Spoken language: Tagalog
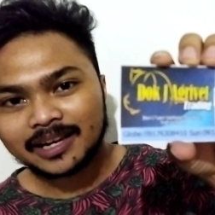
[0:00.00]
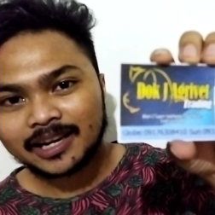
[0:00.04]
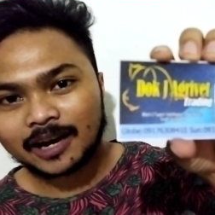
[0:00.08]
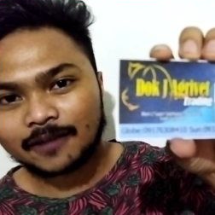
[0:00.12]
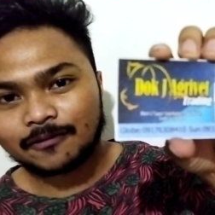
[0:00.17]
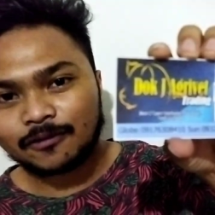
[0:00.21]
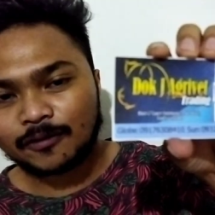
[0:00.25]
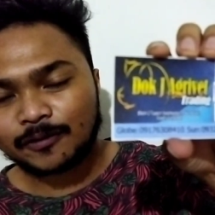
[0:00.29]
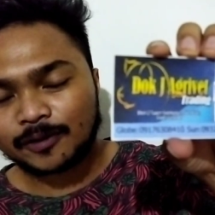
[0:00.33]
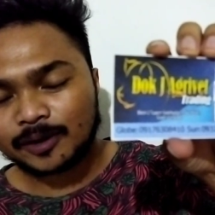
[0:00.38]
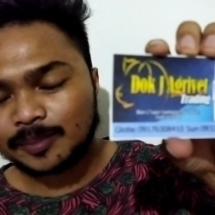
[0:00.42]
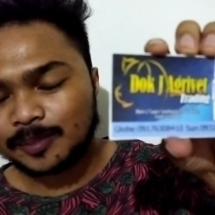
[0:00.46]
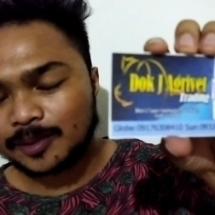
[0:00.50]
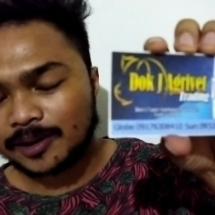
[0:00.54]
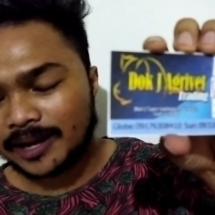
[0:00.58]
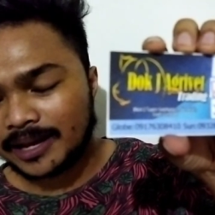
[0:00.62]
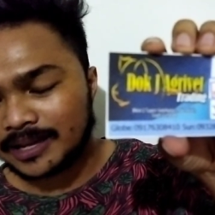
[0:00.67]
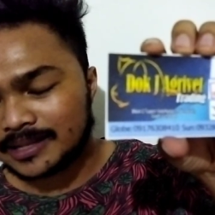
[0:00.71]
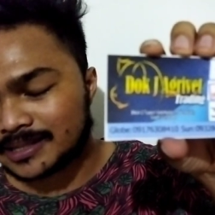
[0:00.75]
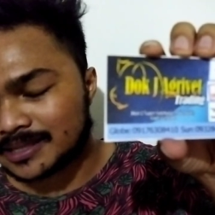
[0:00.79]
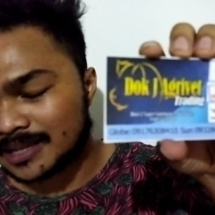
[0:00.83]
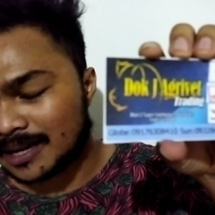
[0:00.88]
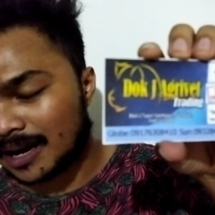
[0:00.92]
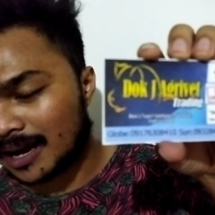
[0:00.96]

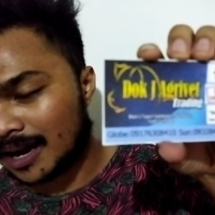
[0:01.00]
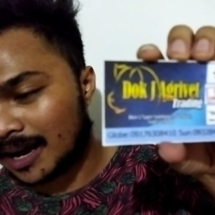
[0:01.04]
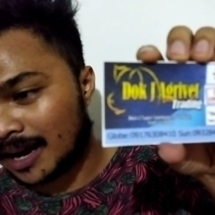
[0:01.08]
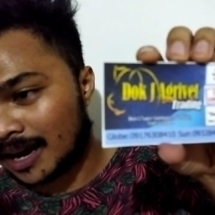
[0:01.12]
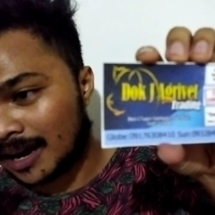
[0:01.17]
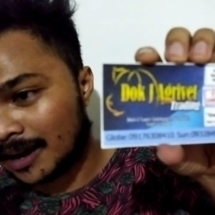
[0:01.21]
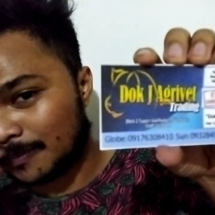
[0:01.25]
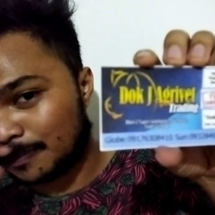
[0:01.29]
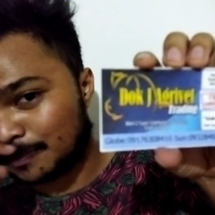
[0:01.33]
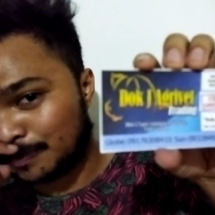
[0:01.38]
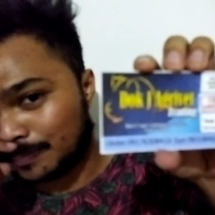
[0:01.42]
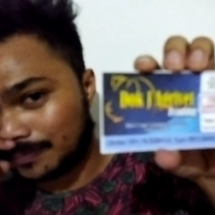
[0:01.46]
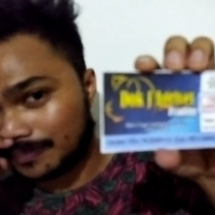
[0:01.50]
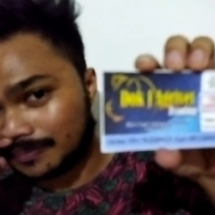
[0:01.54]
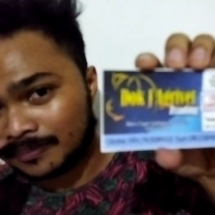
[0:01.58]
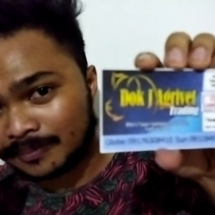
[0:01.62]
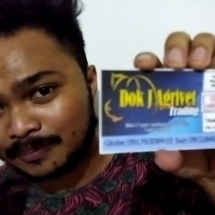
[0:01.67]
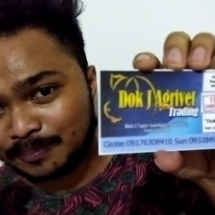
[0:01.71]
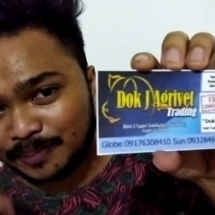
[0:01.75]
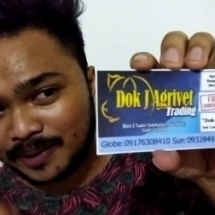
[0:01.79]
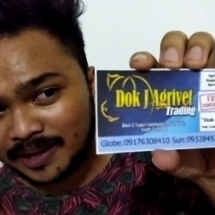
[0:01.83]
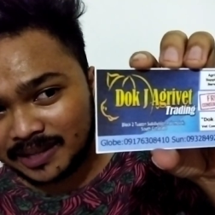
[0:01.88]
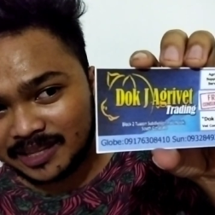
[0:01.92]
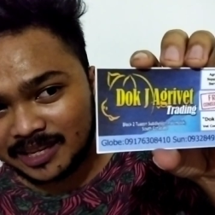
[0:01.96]
nagfo-formulate sa
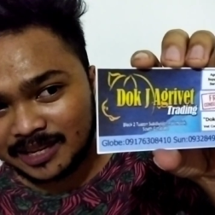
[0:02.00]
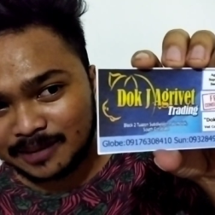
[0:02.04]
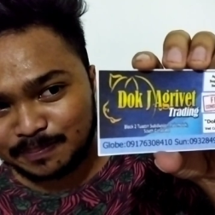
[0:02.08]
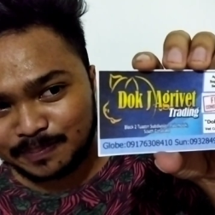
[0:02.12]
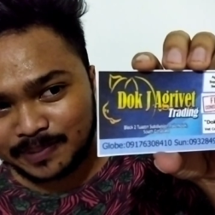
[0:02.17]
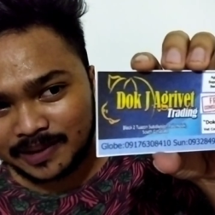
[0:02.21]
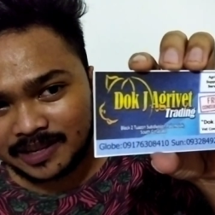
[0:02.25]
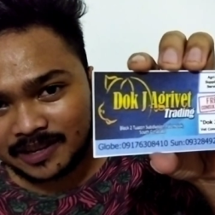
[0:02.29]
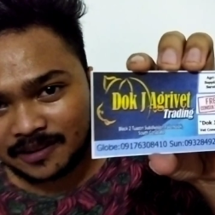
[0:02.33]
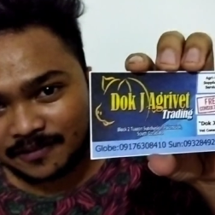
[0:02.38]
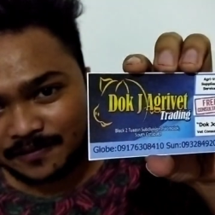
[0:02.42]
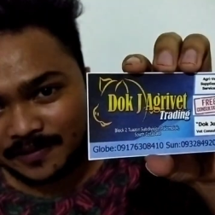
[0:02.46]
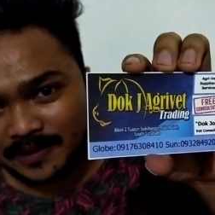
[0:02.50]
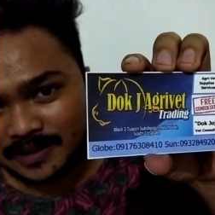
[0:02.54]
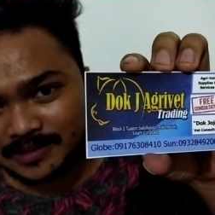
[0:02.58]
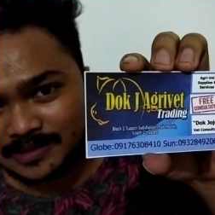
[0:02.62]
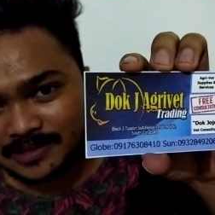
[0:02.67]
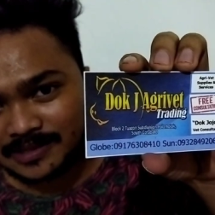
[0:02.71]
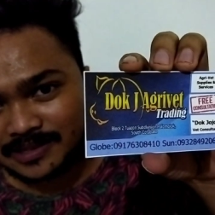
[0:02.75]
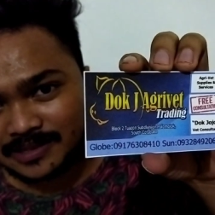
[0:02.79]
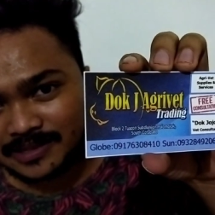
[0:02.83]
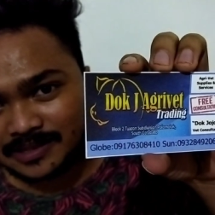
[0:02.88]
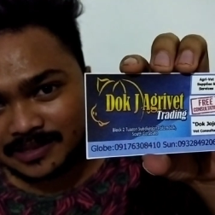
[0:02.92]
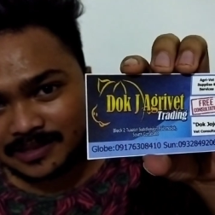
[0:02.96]
PDP na
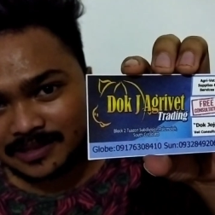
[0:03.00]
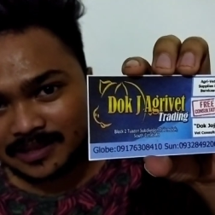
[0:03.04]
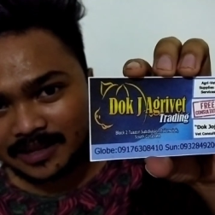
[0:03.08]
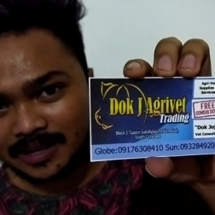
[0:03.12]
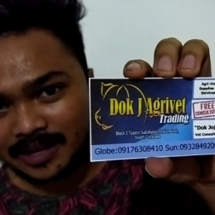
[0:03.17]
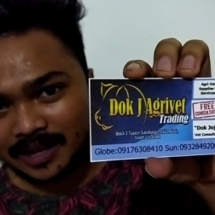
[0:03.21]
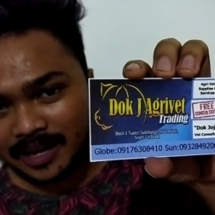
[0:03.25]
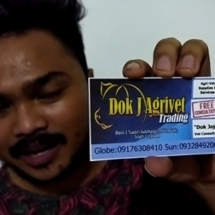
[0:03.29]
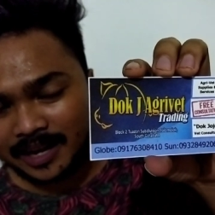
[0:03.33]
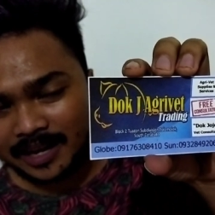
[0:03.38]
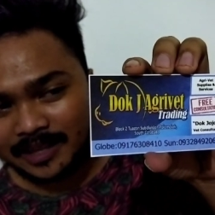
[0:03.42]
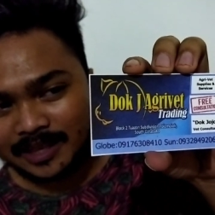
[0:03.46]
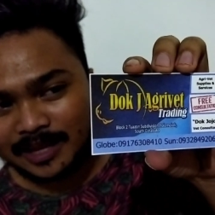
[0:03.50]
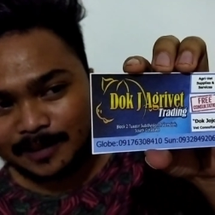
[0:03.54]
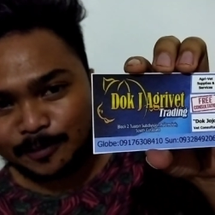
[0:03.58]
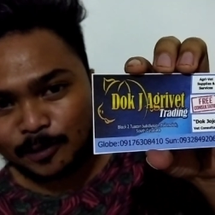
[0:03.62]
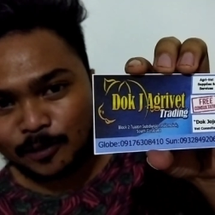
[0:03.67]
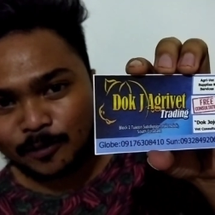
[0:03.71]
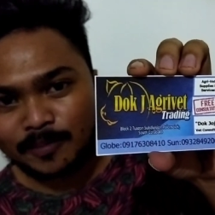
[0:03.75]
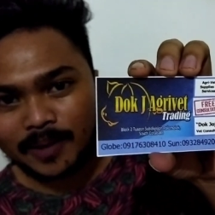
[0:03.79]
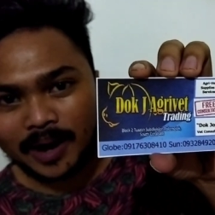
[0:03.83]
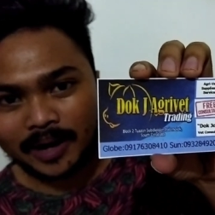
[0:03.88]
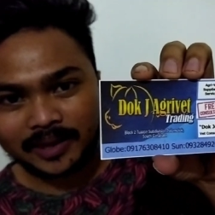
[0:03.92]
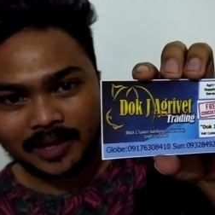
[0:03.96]
feeds. Hindi
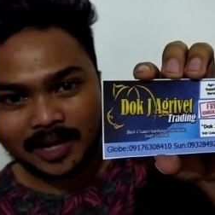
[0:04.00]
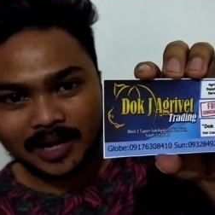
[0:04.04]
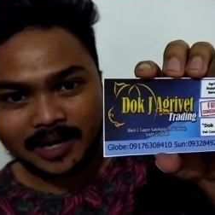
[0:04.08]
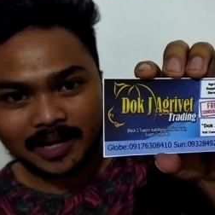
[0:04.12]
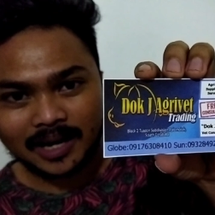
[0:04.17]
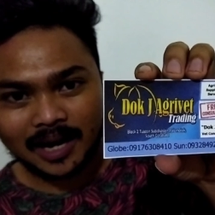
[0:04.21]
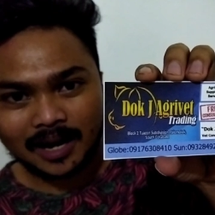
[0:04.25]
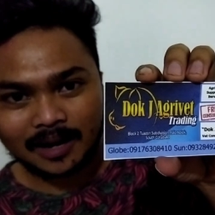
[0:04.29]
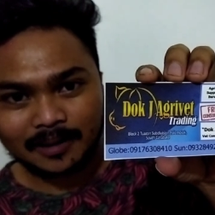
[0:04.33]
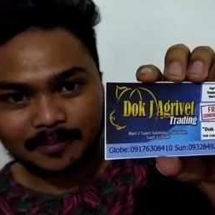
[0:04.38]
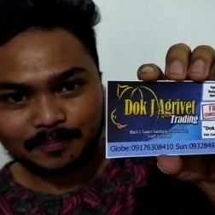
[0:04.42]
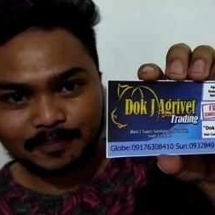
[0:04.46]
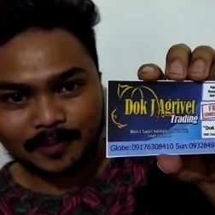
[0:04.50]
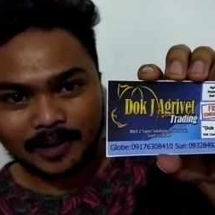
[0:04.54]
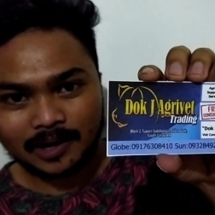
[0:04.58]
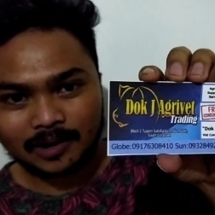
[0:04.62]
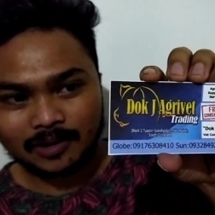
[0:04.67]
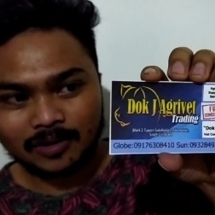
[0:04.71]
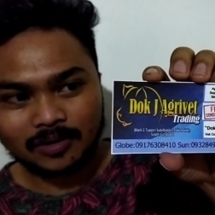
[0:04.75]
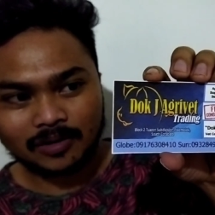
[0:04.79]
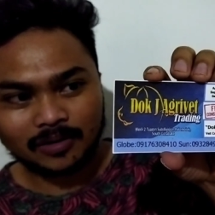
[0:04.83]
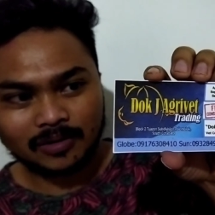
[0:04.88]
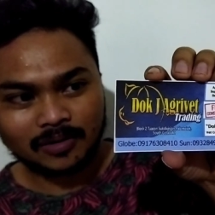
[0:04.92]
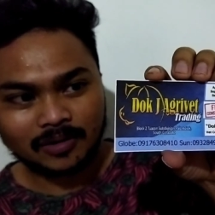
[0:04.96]
po battle cap
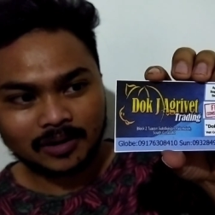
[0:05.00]
pero